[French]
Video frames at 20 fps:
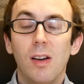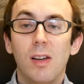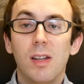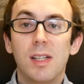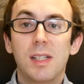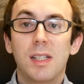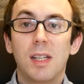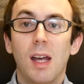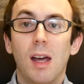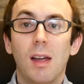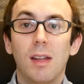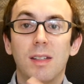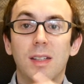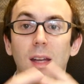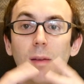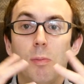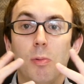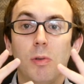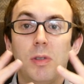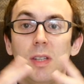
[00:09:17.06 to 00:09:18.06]
ça,
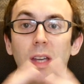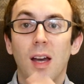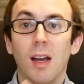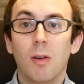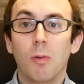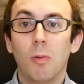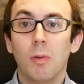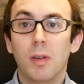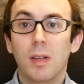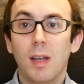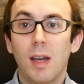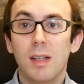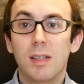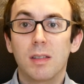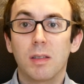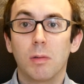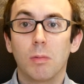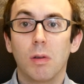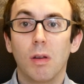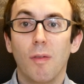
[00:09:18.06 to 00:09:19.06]
aboutit à un
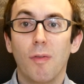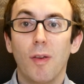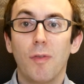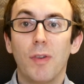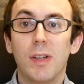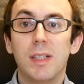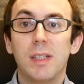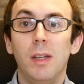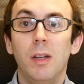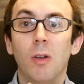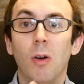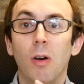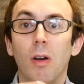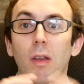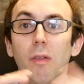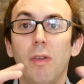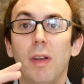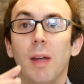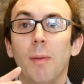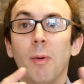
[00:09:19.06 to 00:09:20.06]
contraste tout à fait fascinant.
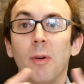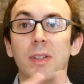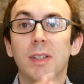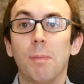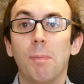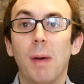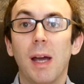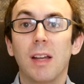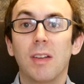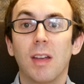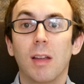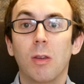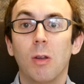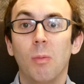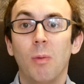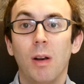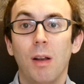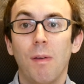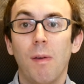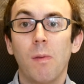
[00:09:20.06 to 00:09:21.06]
Évidemment, ce n'est pas
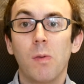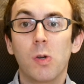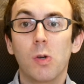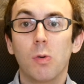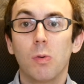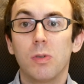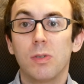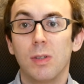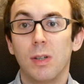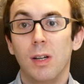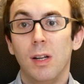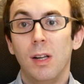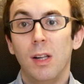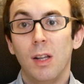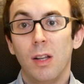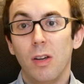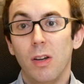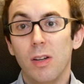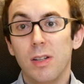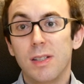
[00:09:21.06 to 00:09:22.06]
exactement la même chose
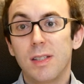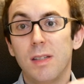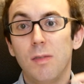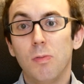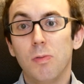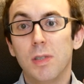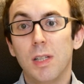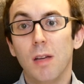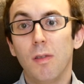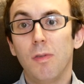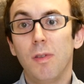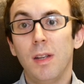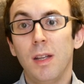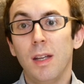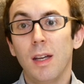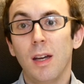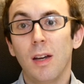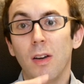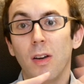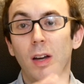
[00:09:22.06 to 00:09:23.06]
si vous
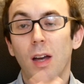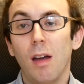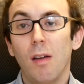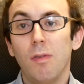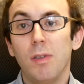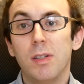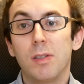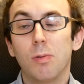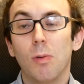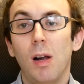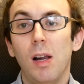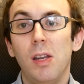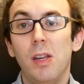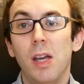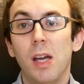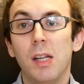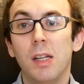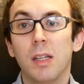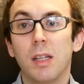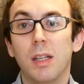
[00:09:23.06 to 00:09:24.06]
avez un, vaisseau
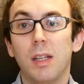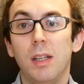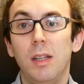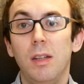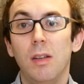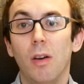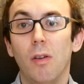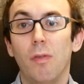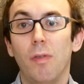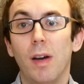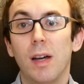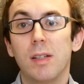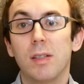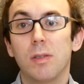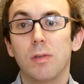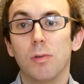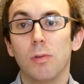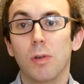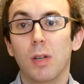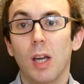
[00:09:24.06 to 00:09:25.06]
alien qui va
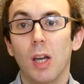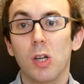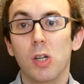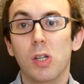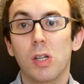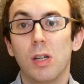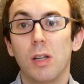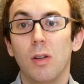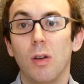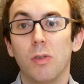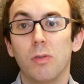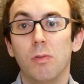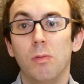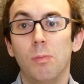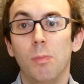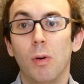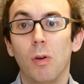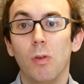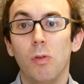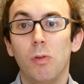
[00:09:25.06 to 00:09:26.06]
se cracher dans
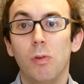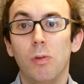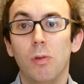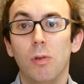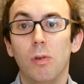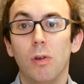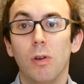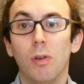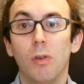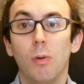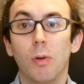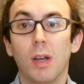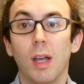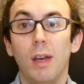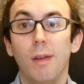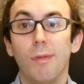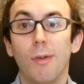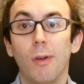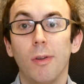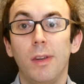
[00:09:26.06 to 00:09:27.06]
une banlieue de
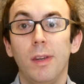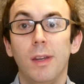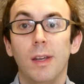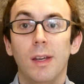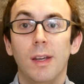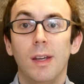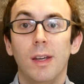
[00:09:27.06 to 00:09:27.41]
Californie